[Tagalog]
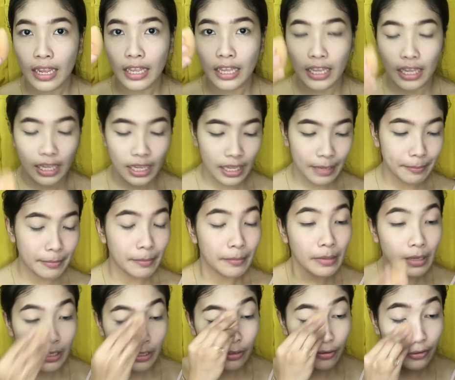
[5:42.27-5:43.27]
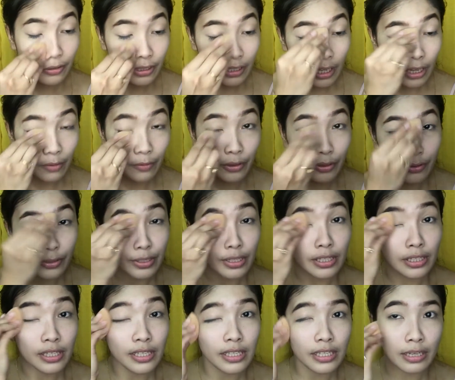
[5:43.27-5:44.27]
i-blend ko na
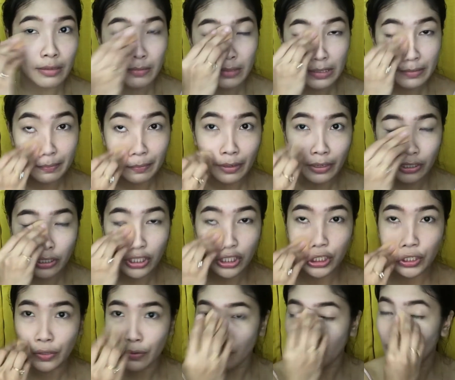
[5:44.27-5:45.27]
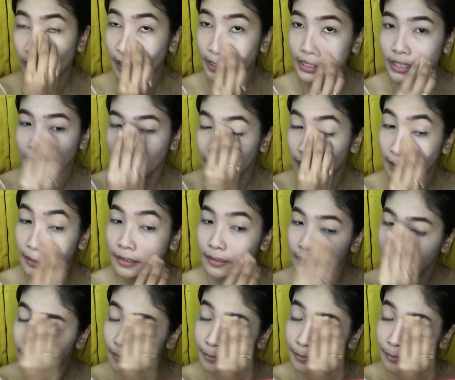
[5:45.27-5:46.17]
using the same sponge yung ating